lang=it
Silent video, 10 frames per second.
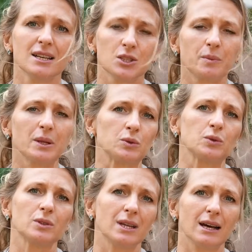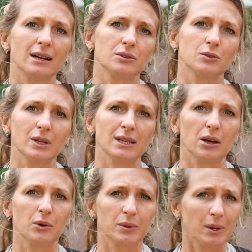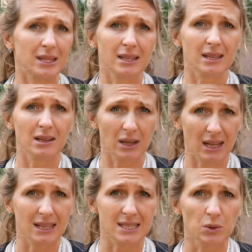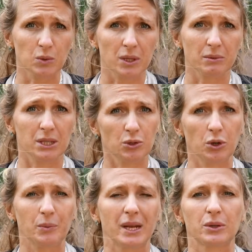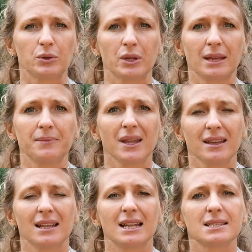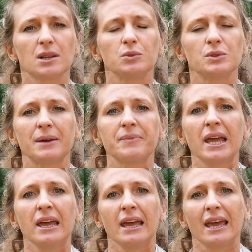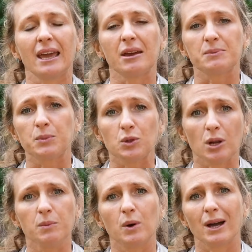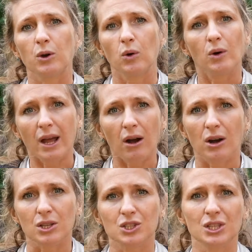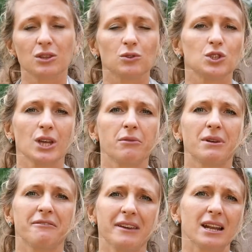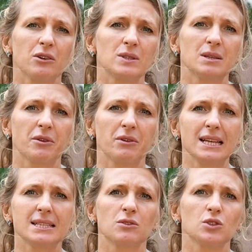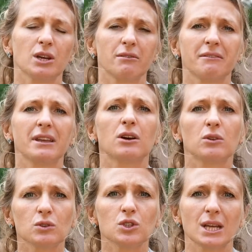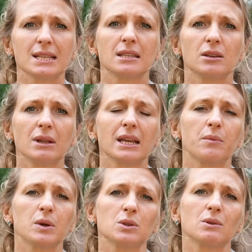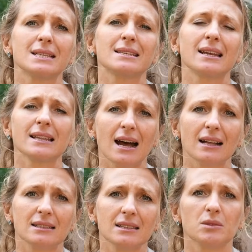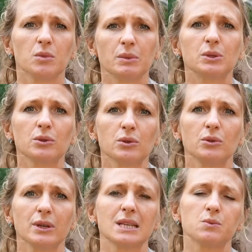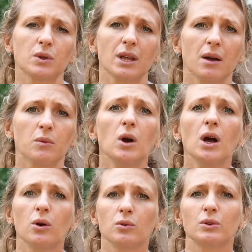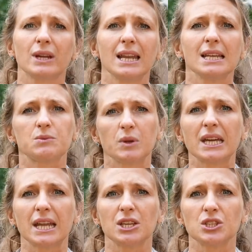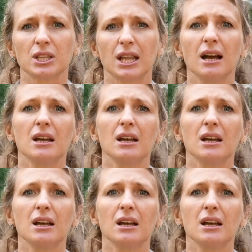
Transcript: soprattutto da noi eh, addetti alla salute, quindi noi operatori della salute. E eh, purtroppo ancora oggi non c'è una vera consapevolezza, non c'è una vera conoscenza di quelli che possono essere i danni nel momento in cui esponiamo un organismo in crescita